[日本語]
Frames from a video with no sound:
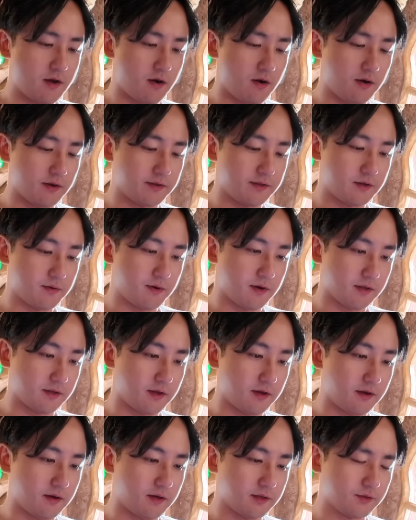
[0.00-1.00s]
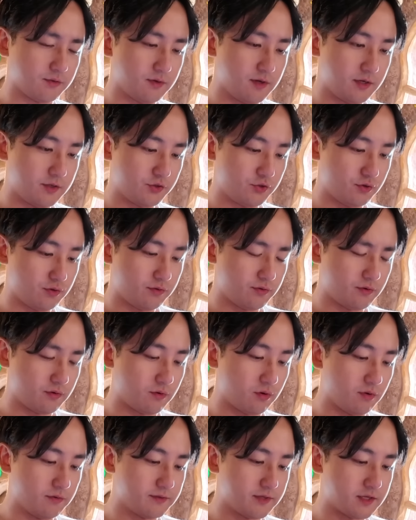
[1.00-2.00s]
はいではねアトラクションの
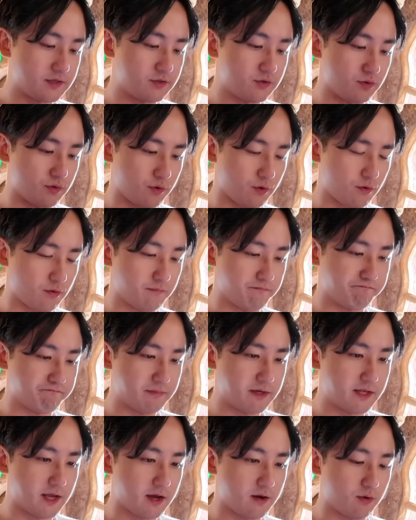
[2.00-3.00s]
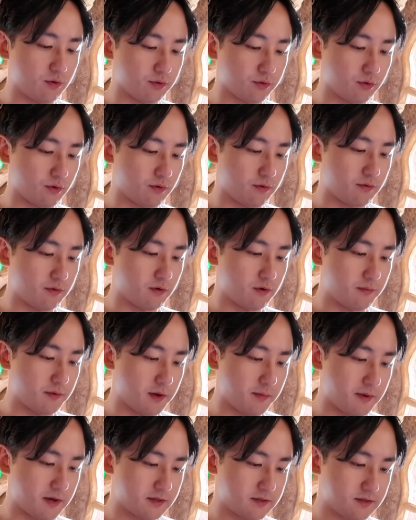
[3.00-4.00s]
混雑状況見ていこうと思
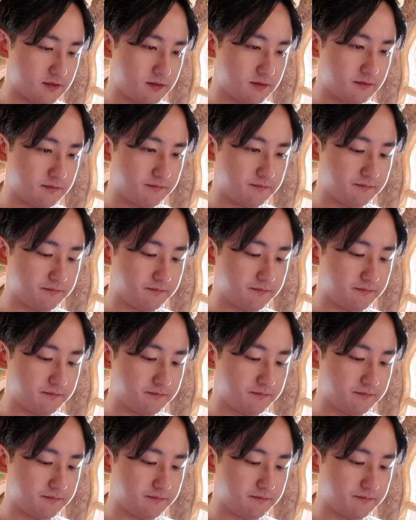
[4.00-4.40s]
います